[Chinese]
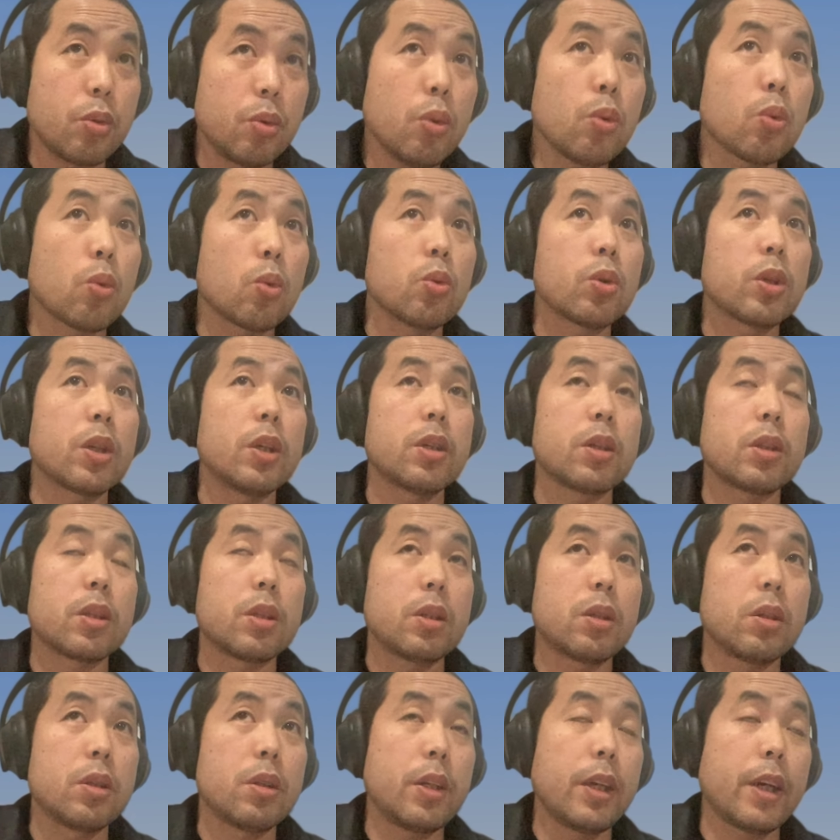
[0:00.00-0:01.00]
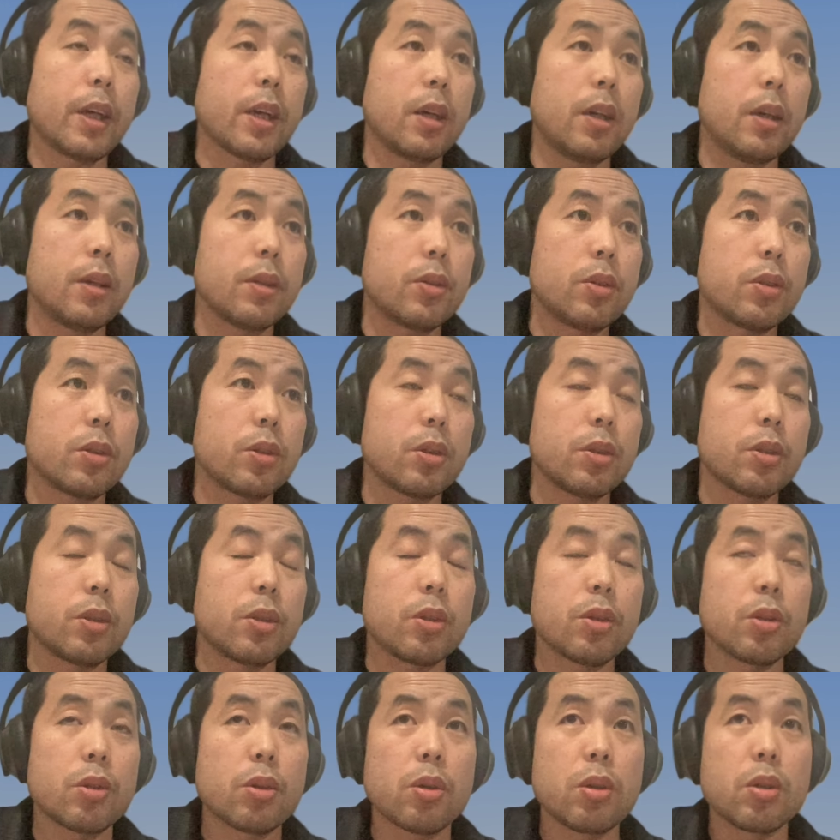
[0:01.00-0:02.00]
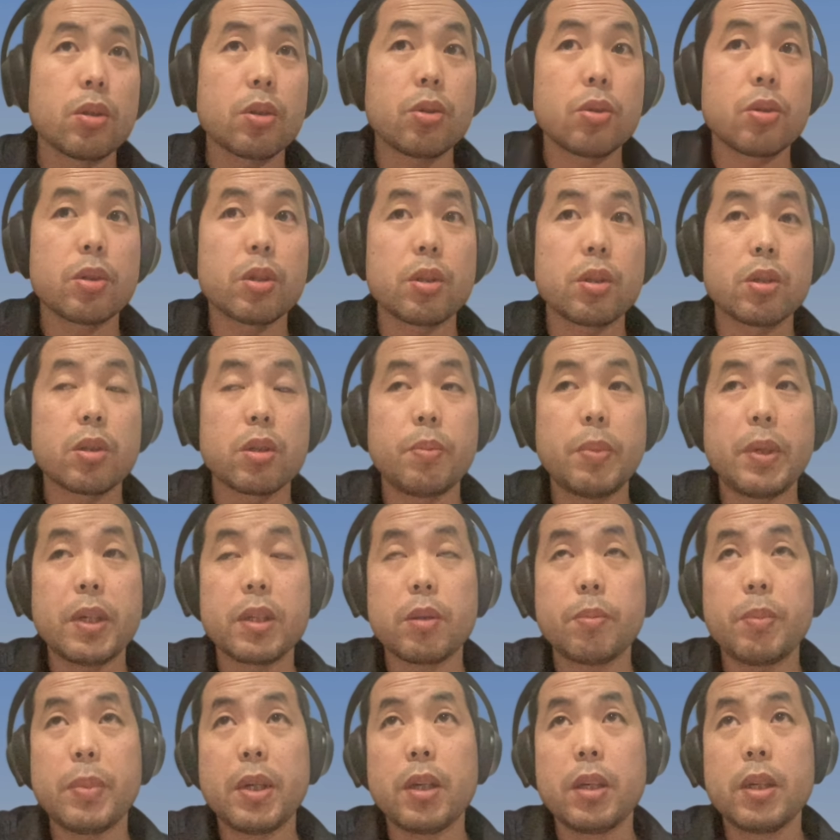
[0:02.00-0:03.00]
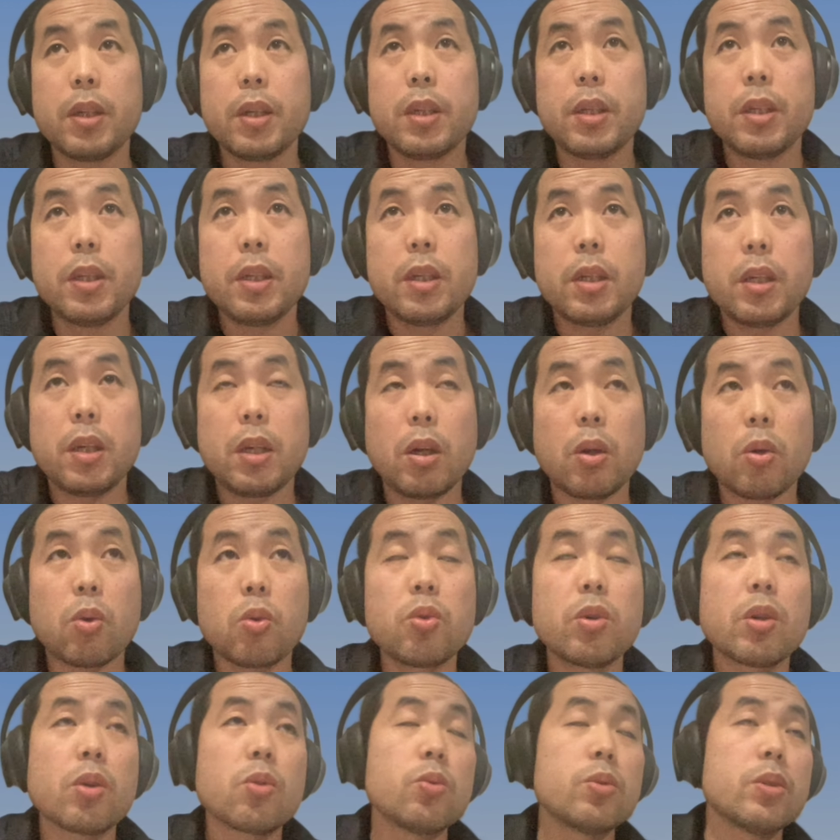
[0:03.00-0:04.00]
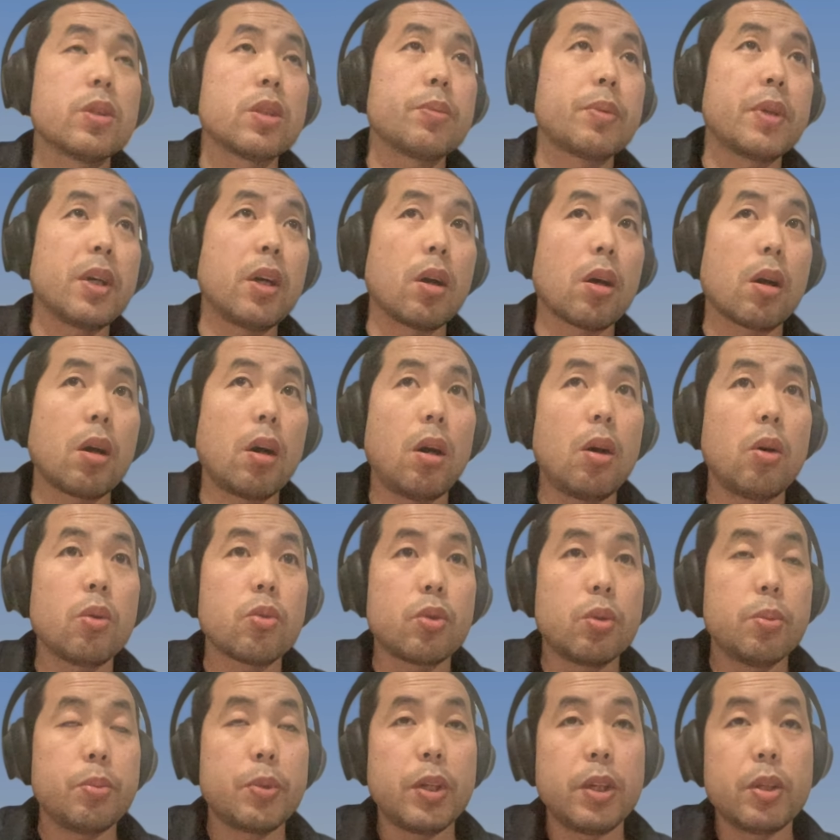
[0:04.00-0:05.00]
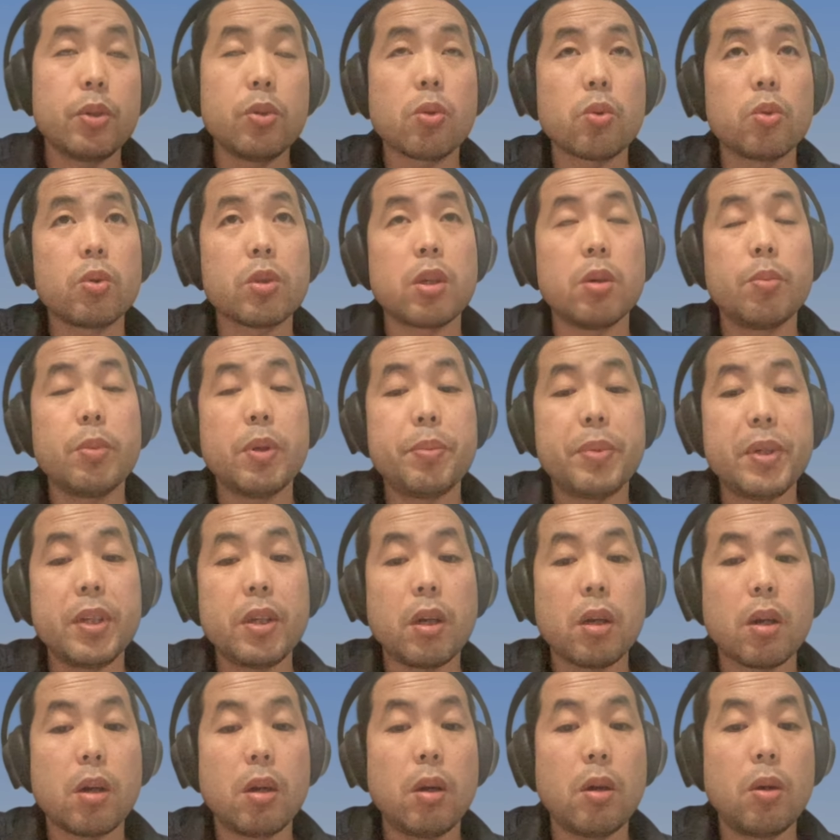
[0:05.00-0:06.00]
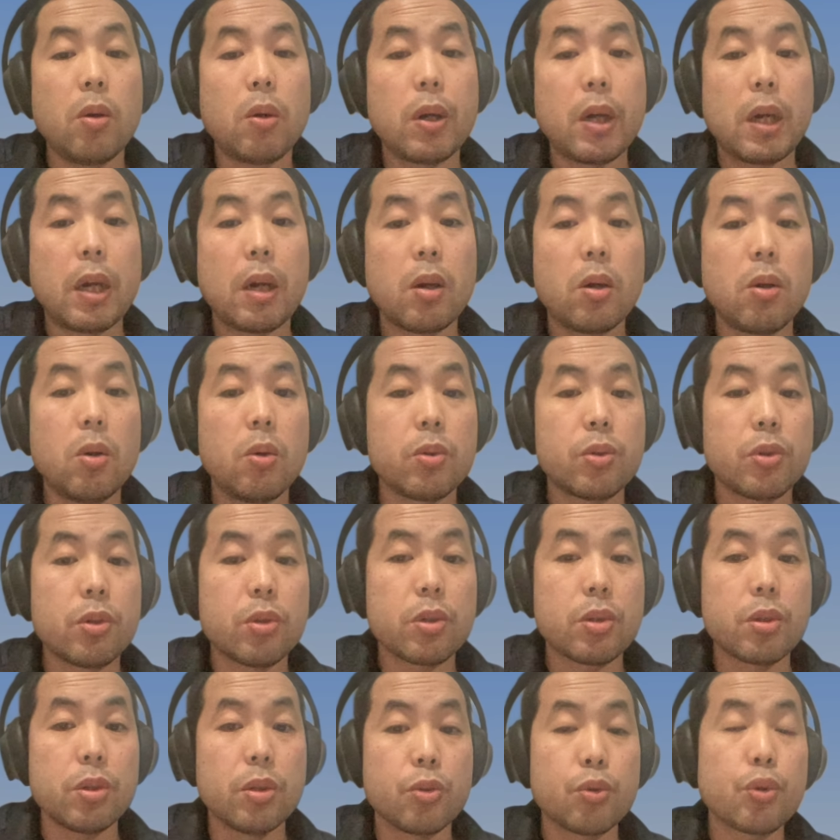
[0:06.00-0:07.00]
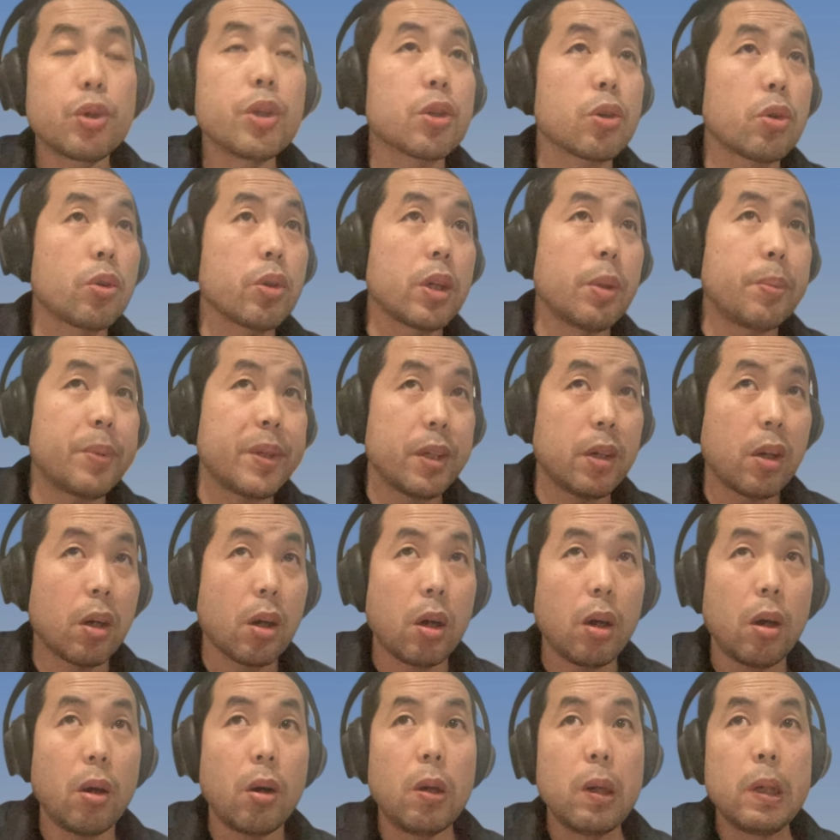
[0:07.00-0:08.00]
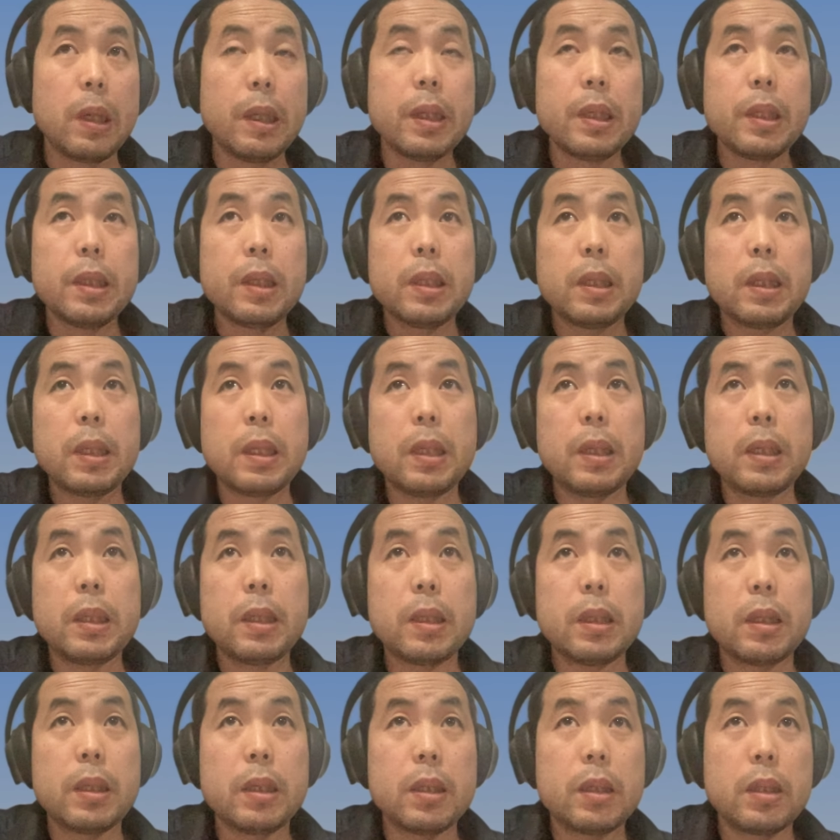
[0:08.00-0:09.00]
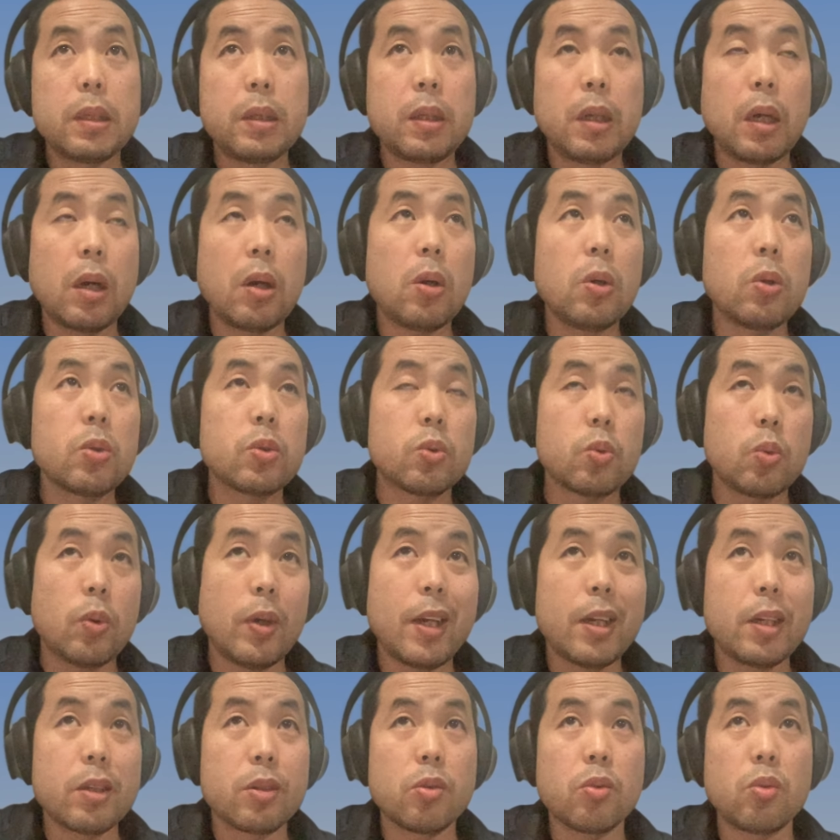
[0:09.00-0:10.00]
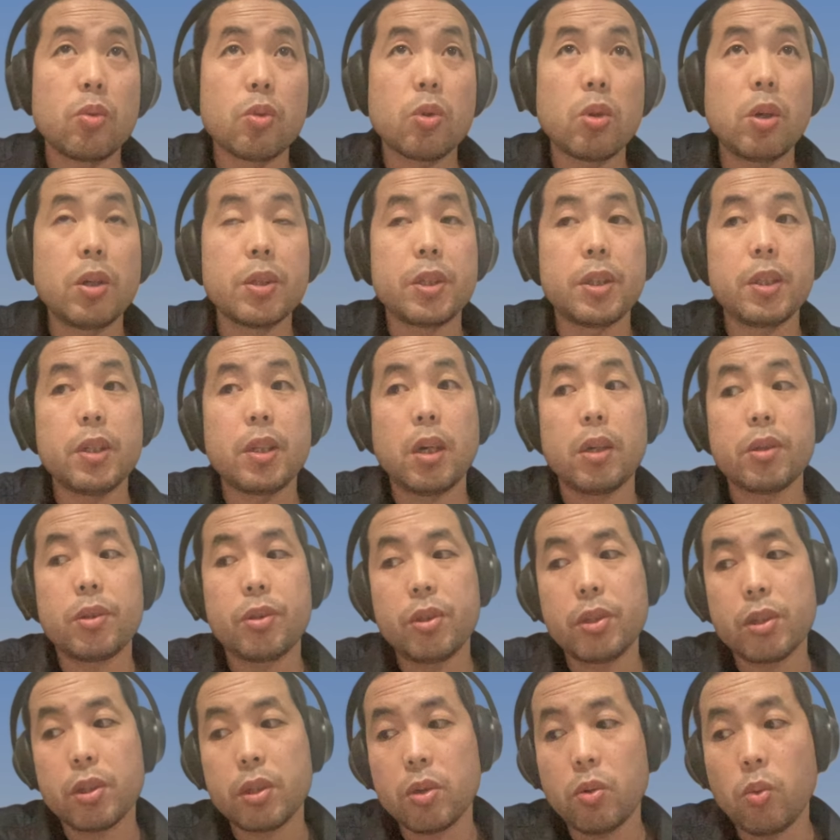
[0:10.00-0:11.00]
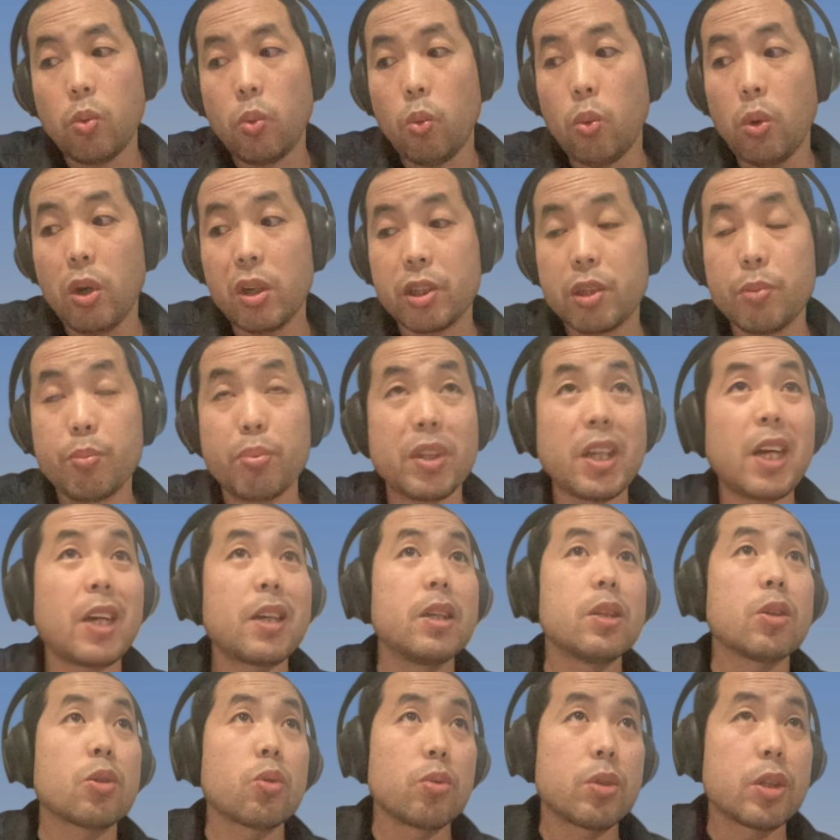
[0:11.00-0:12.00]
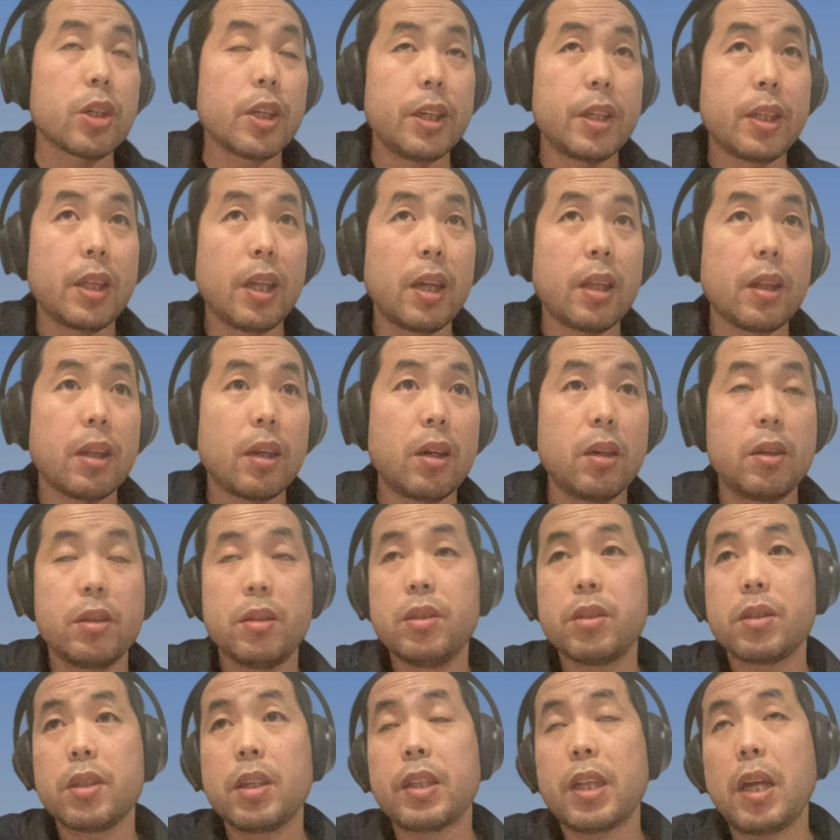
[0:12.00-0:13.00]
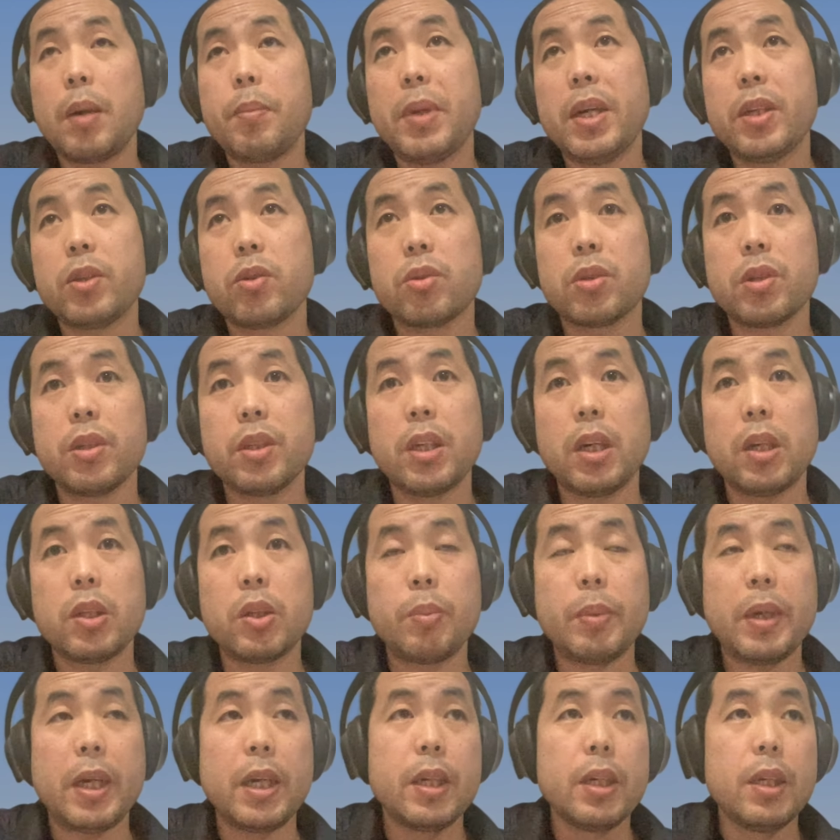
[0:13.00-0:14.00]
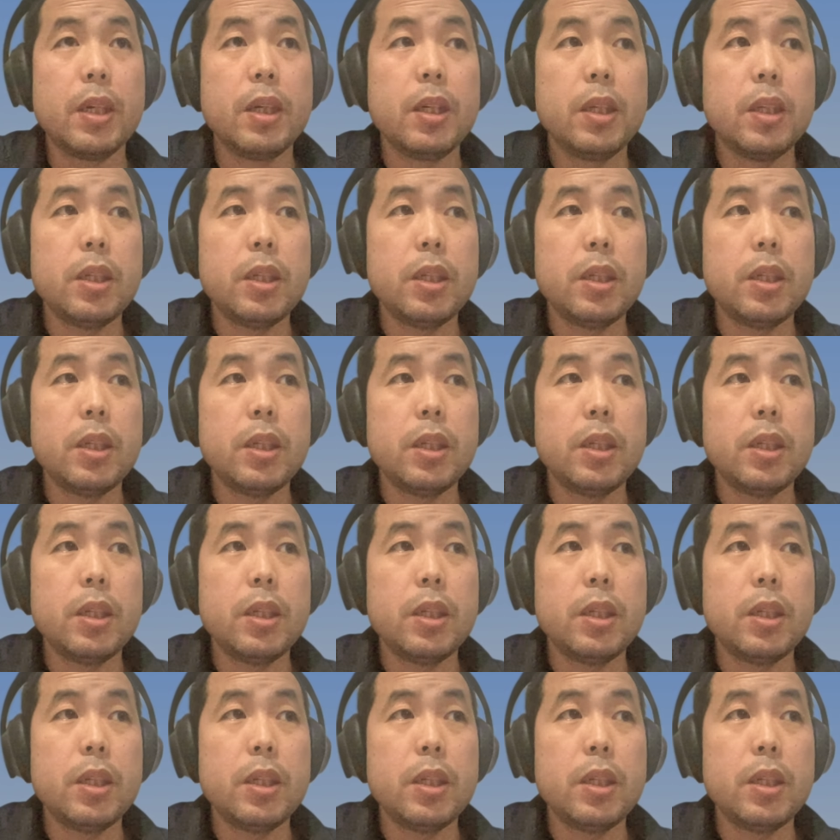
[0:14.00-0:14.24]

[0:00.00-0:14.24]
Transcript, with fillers: 用工人那个就是就是就是什么什么，呃，工人工资比较高，对不对？用工成本比较高，然后就是税收也比较高，嗯，然后阻碍了这种创新啊。其实我是不大认同这一点的。你在丹麦就是这样，对吧？